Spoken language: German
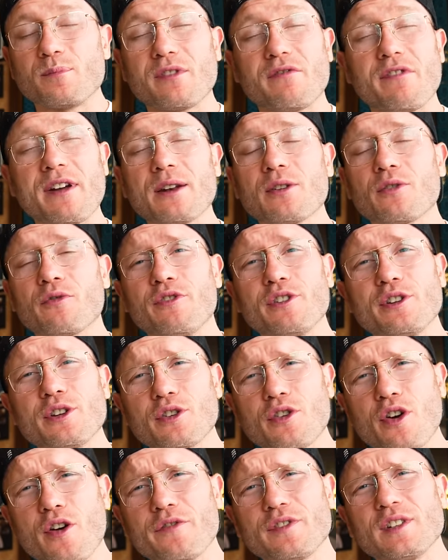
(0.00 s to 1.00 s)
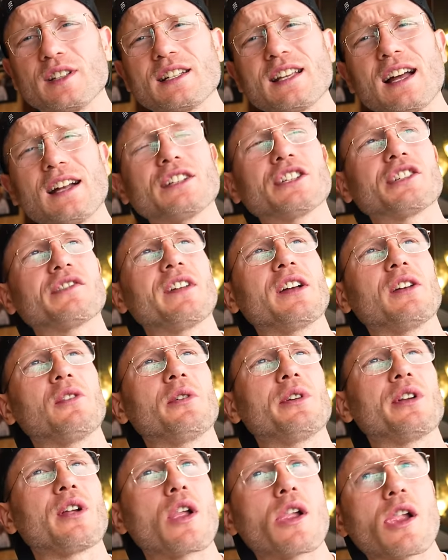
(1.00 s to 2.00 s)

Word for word: Bewertung für die Köfte ganz schwer, Leute.